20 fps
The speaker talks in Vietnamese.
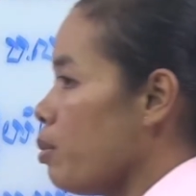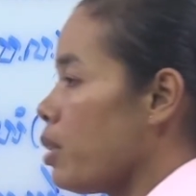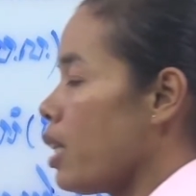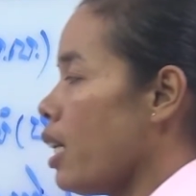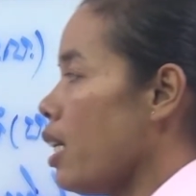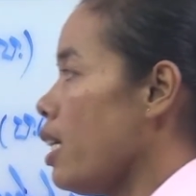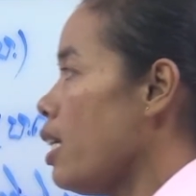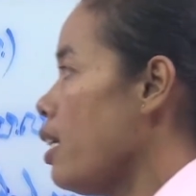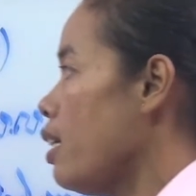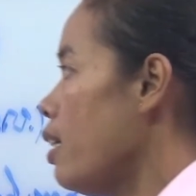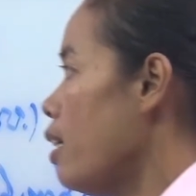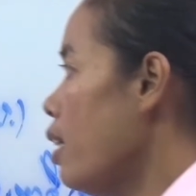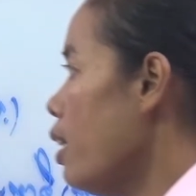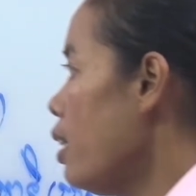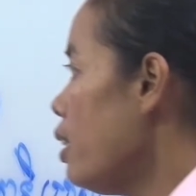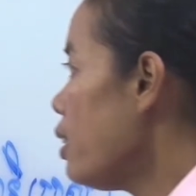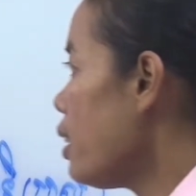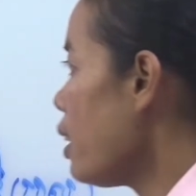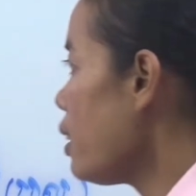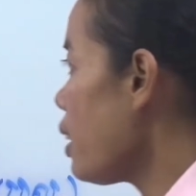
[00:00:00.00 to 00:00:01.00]
sạ y
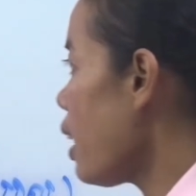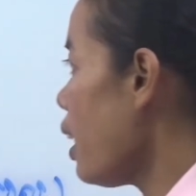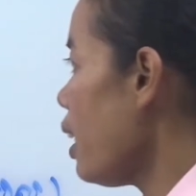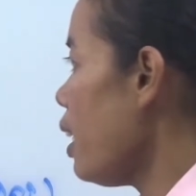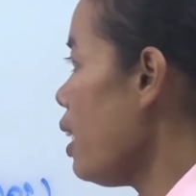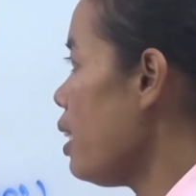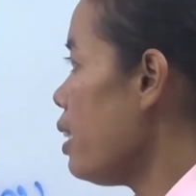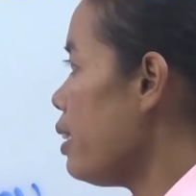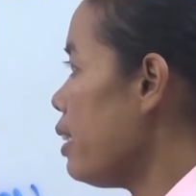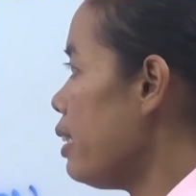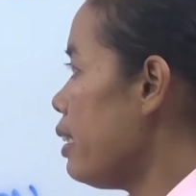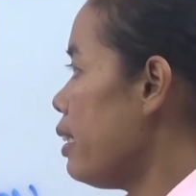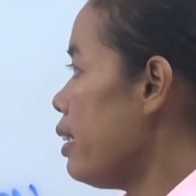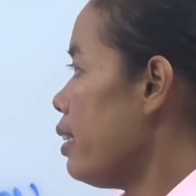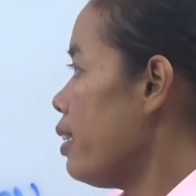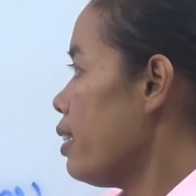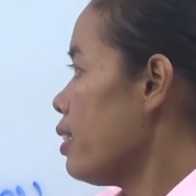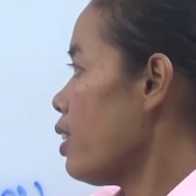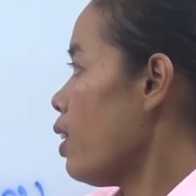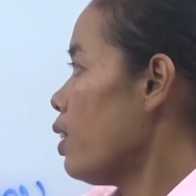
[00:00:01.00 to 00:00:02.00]
chẳng sạ y
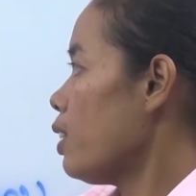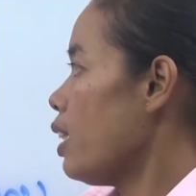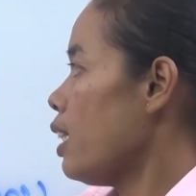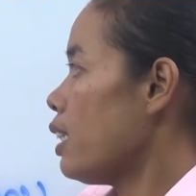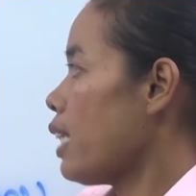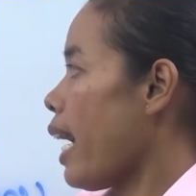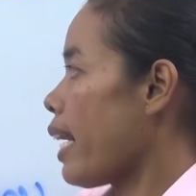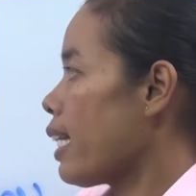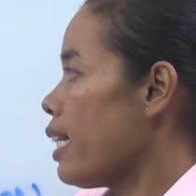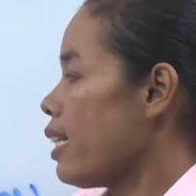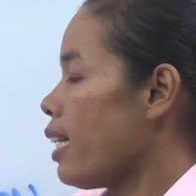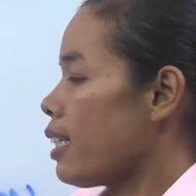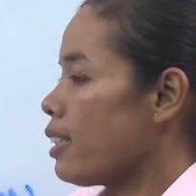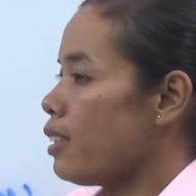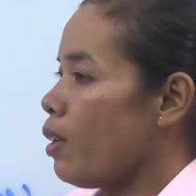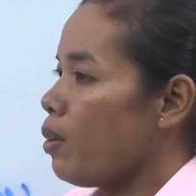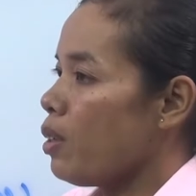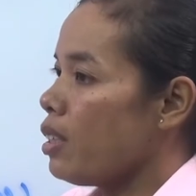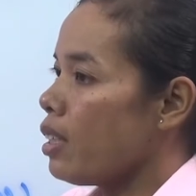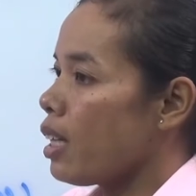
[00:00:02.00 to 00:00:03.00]
cho tì tăng nơi kháng
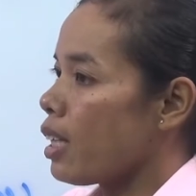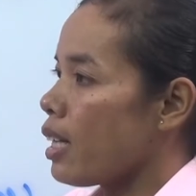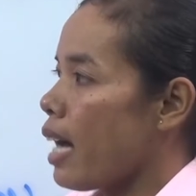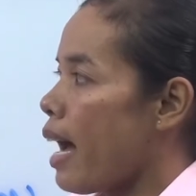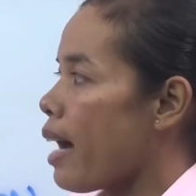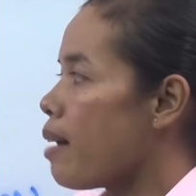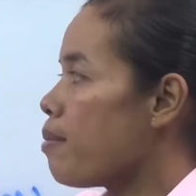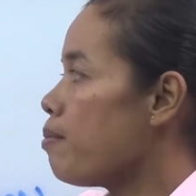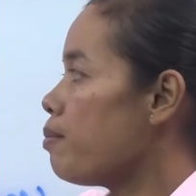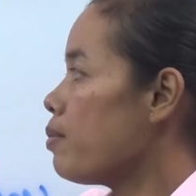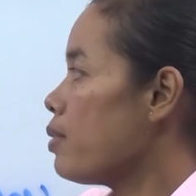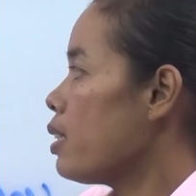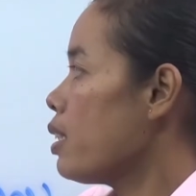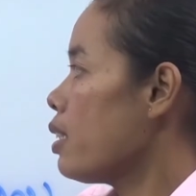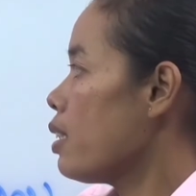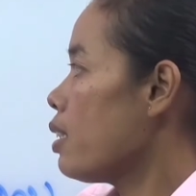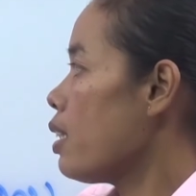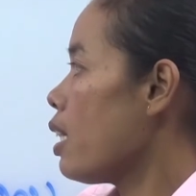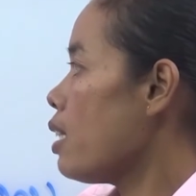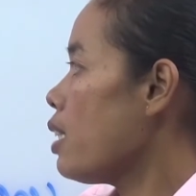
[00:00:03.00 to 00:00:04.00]
chống được kháng đảo
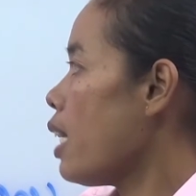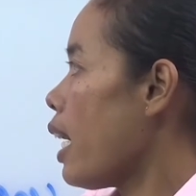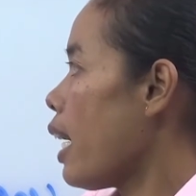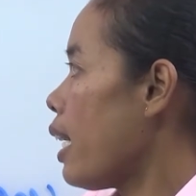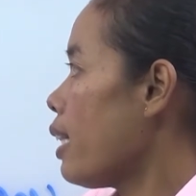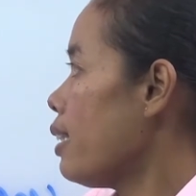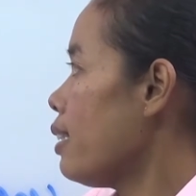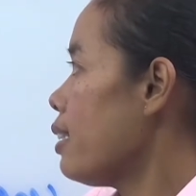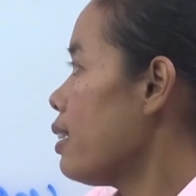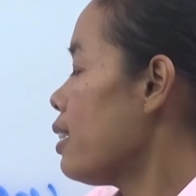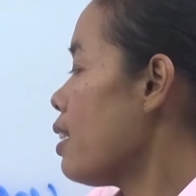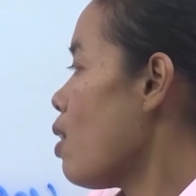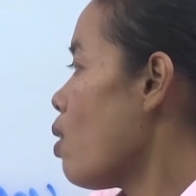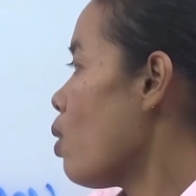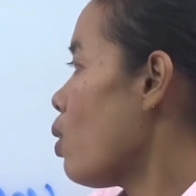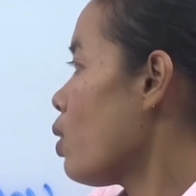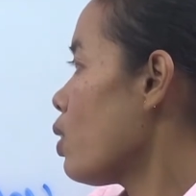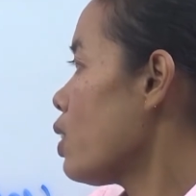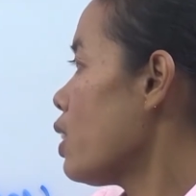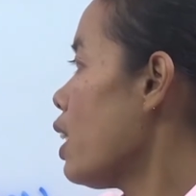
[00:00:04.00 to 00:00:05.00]
nơi kháng
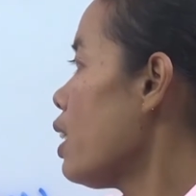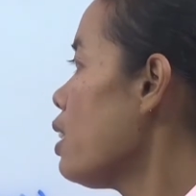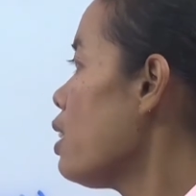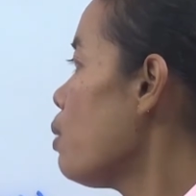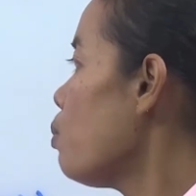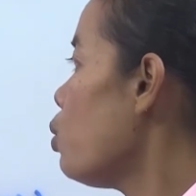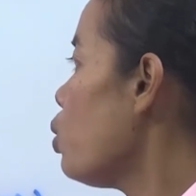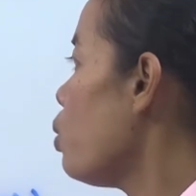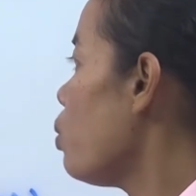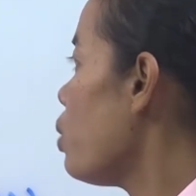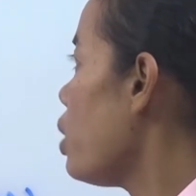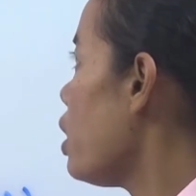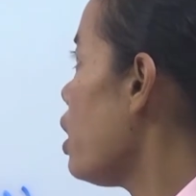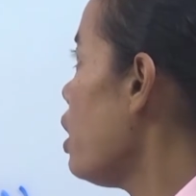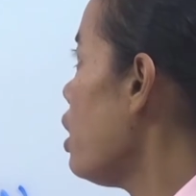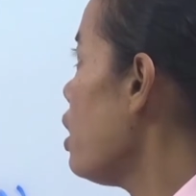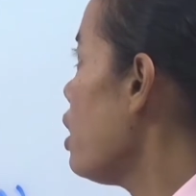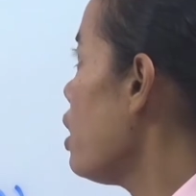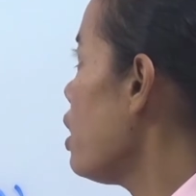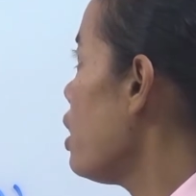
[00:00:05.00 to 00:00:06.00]
chồng chẳng cho mua
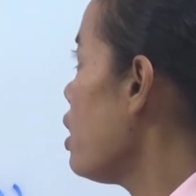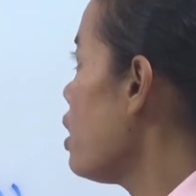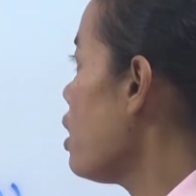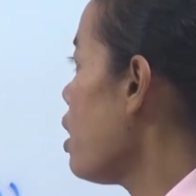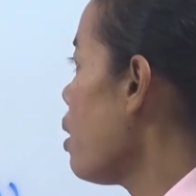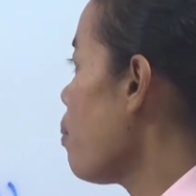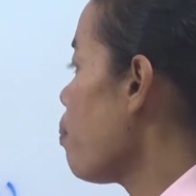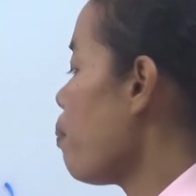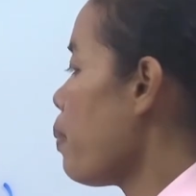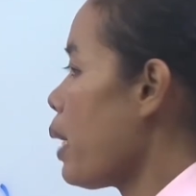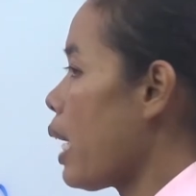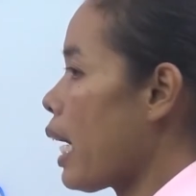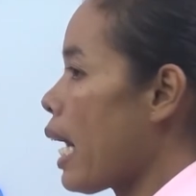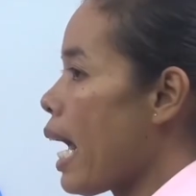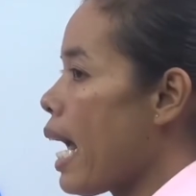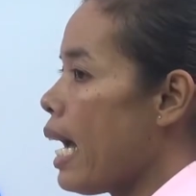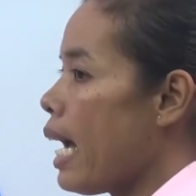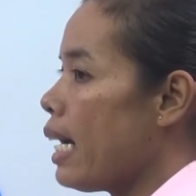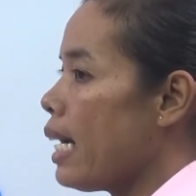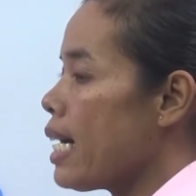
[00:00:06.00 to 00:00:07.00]
vía bà
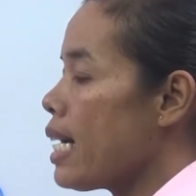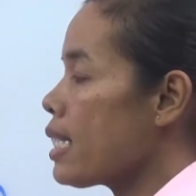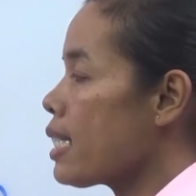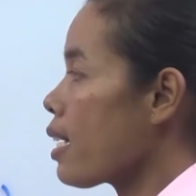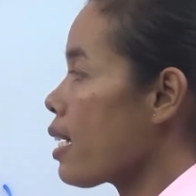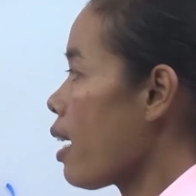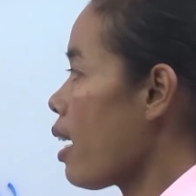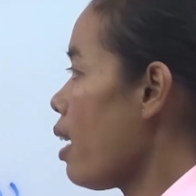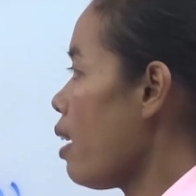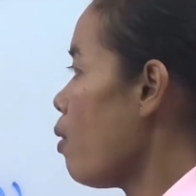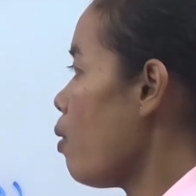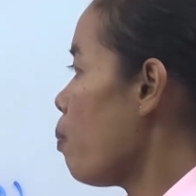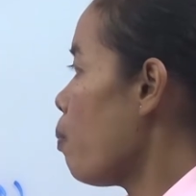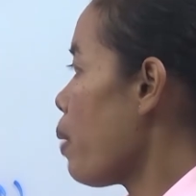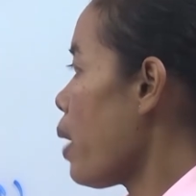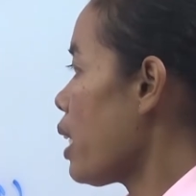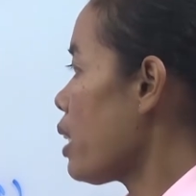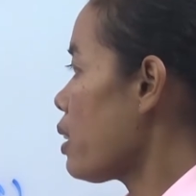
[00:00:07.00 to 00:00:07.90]
rạ sạ lục bạ